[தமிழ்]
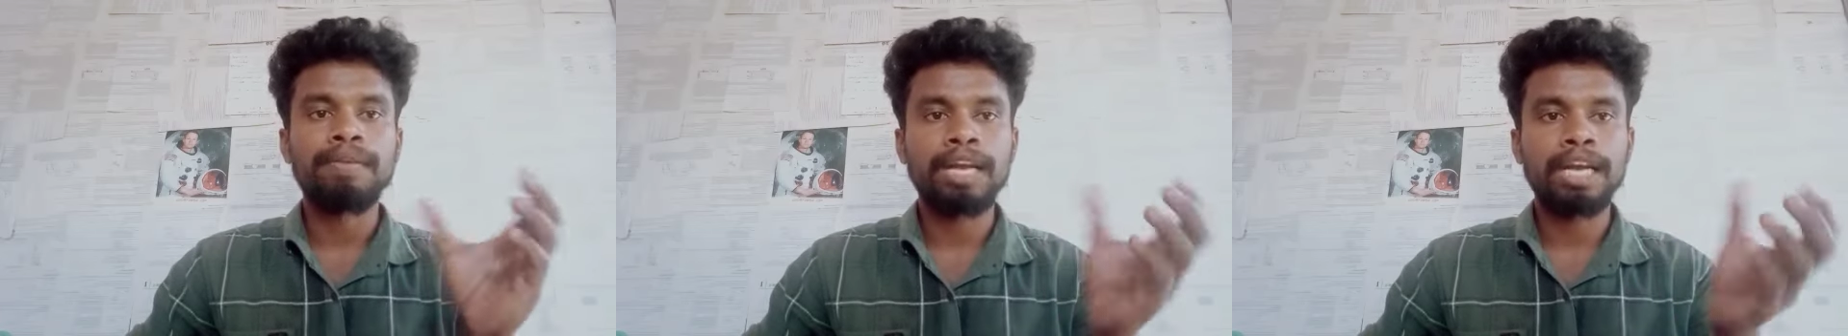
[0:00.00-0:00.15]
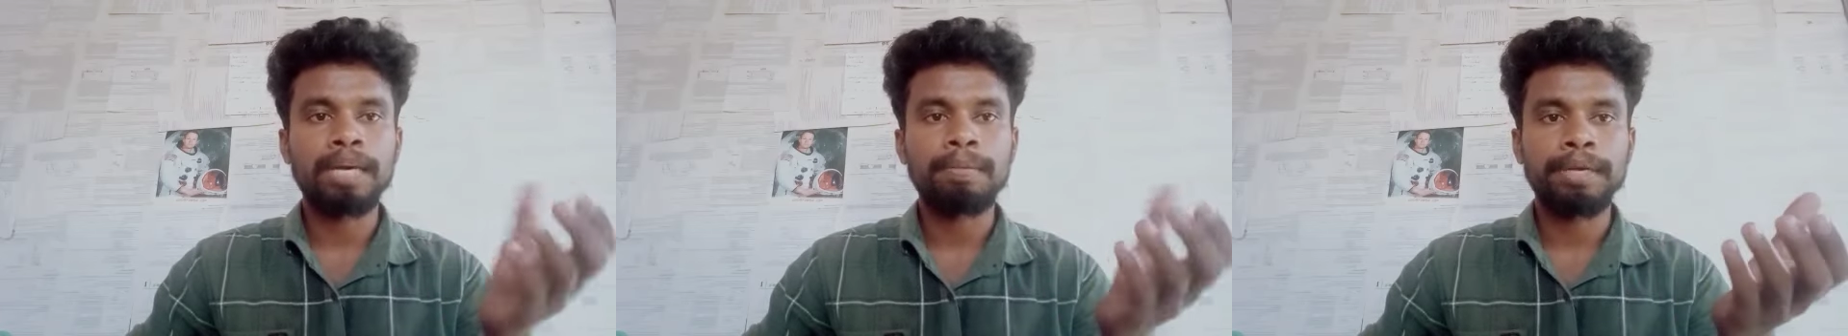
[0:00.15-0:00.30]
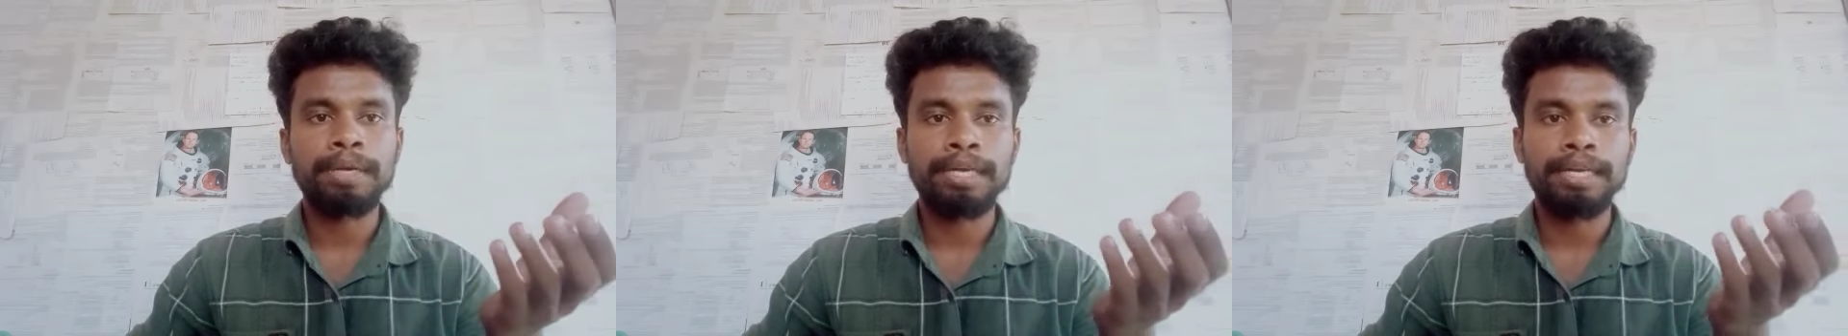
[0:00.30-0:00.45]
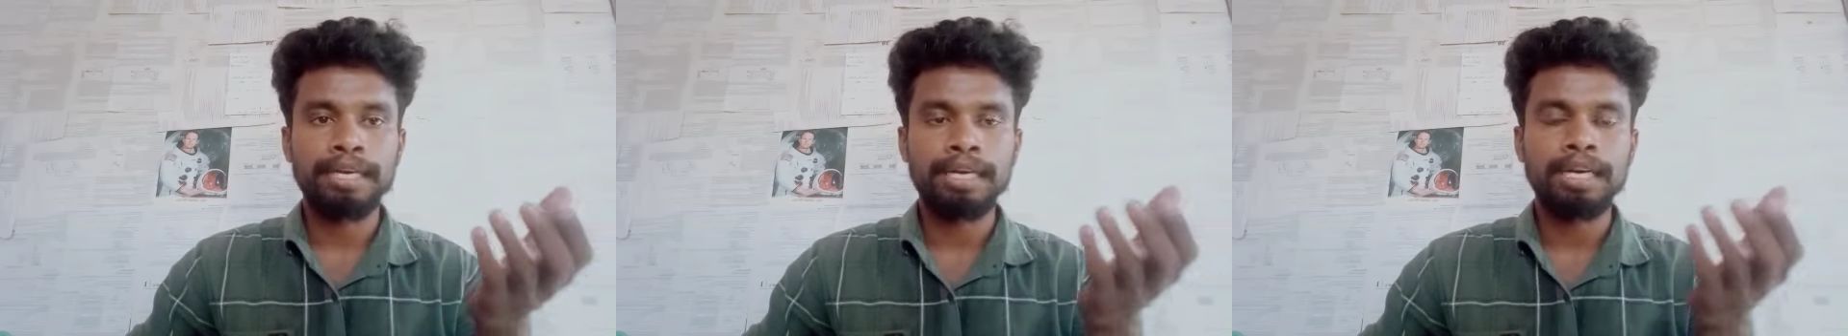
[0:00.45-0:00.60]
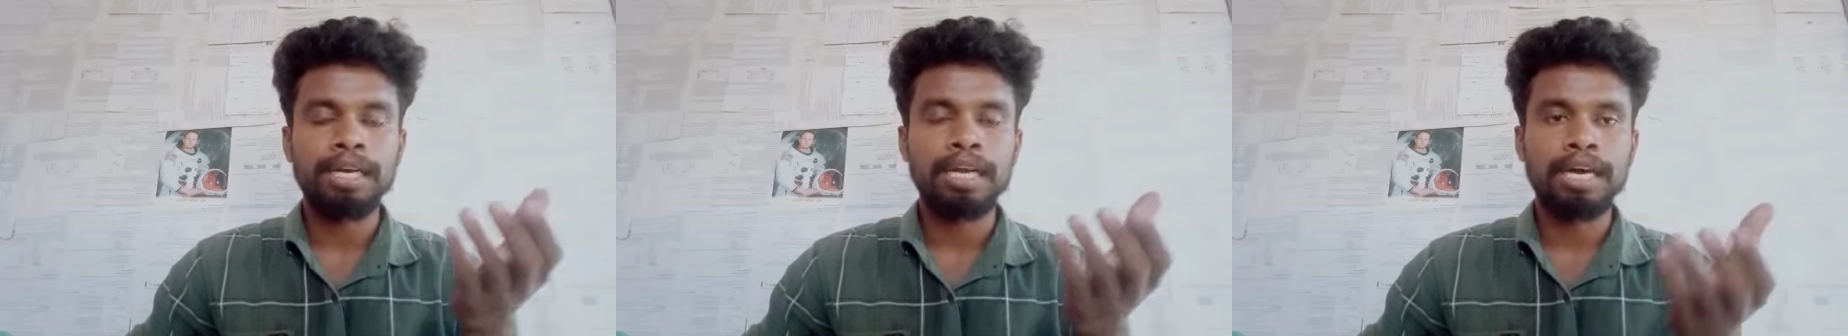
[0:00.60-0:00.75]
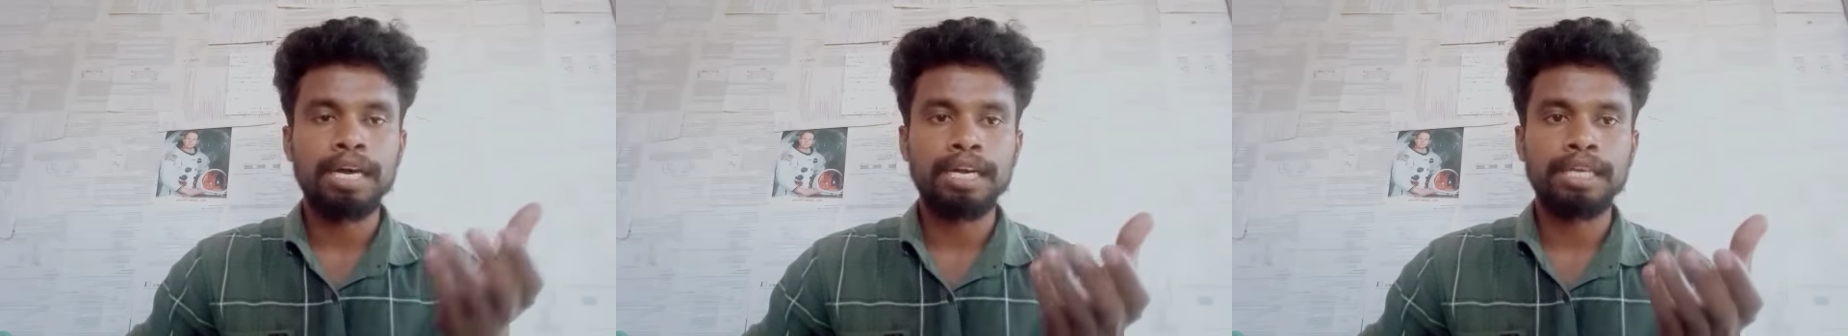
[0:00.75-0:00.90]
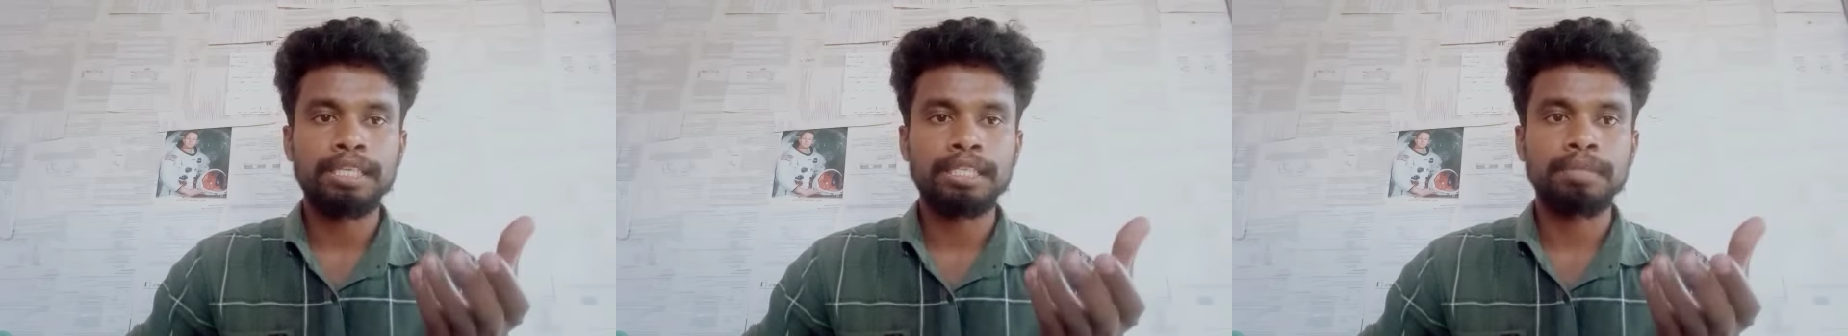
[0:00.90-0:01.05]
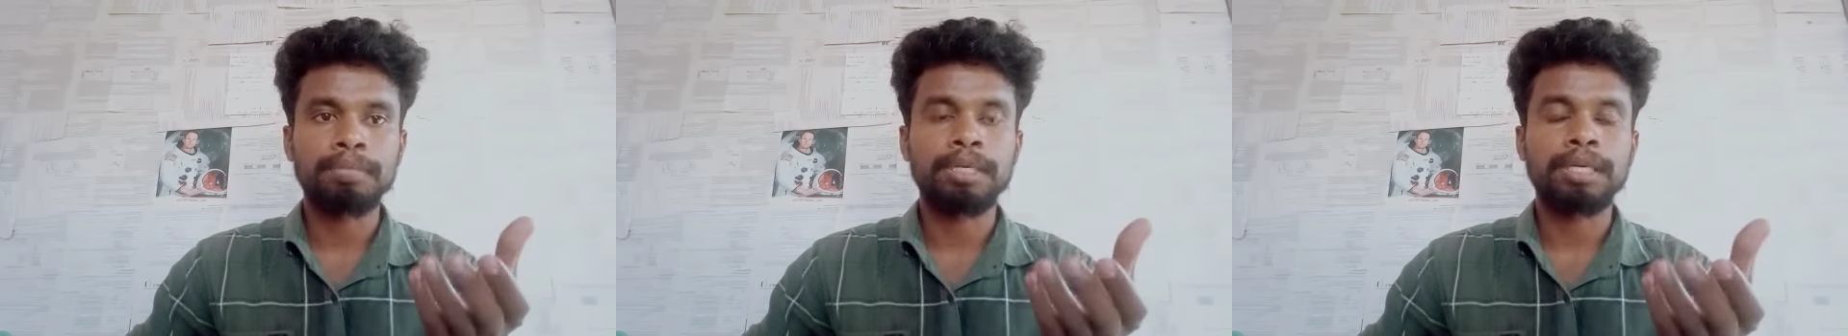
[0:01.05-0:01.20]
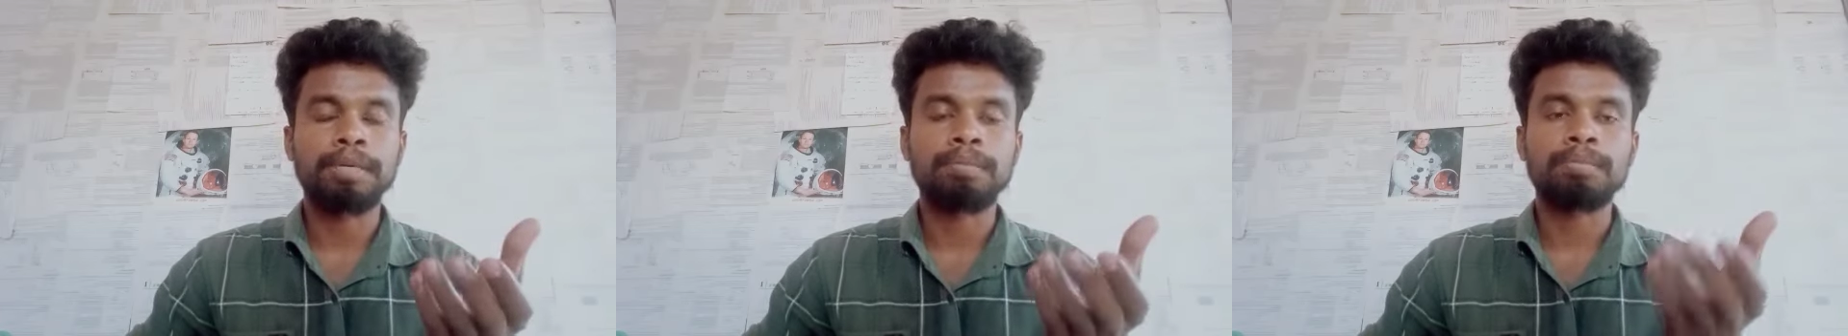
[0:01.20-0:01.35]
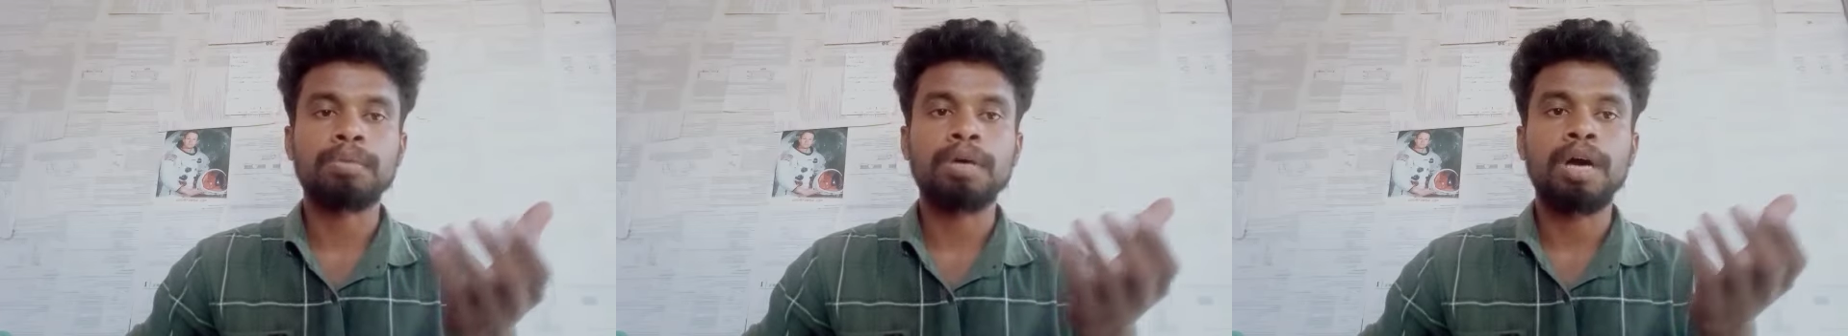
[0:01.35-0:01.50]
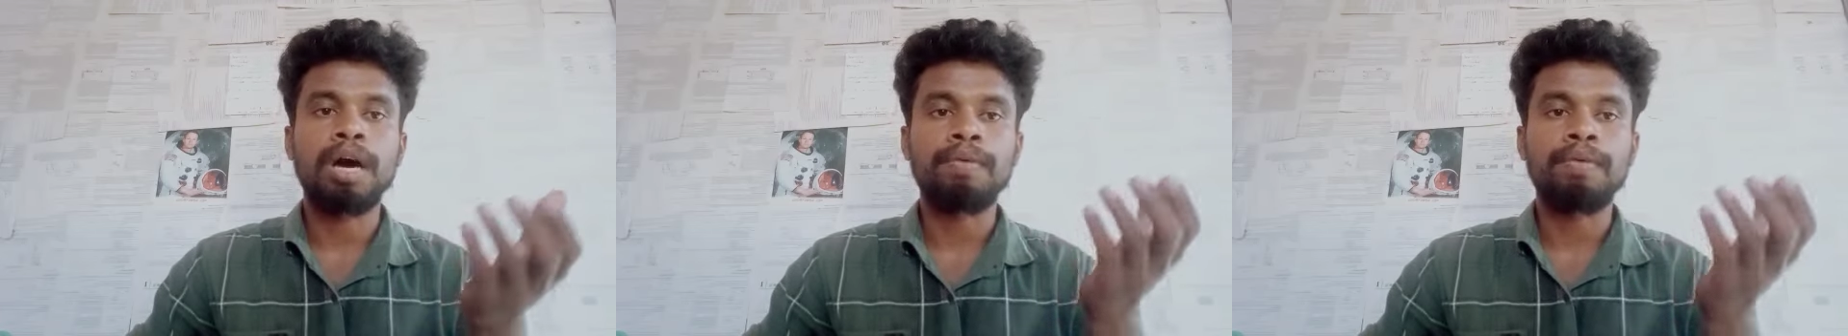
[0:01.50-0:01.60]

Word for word: வேளாண்மை நெல் ஆராய்ச்சி மையம்